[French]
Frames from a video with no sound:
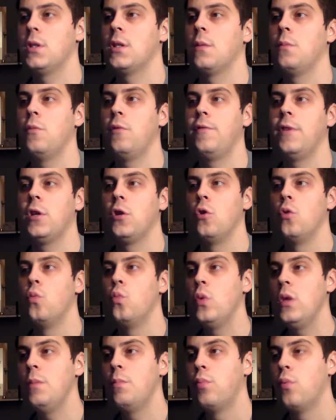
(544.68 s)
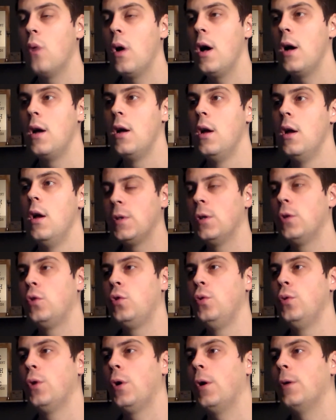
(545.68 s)
mais ça ne me fait que 8 points
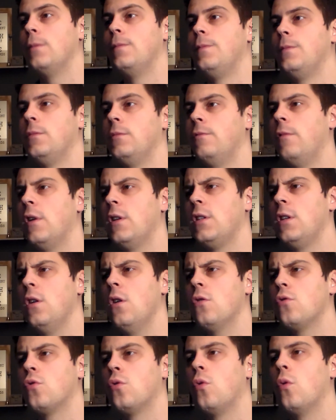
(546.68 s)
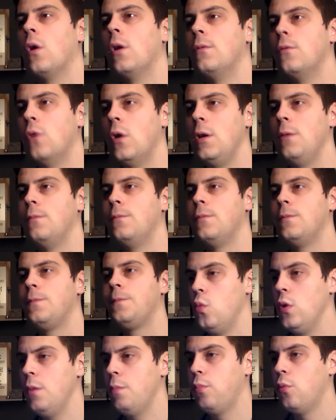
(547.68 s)
sur 21, je crois. Ouais,
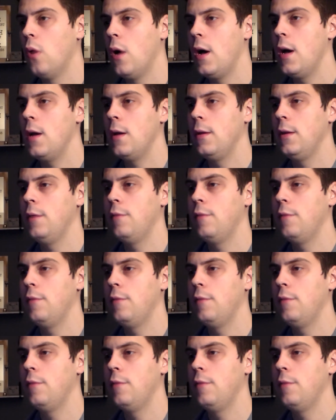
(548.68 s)
8 points.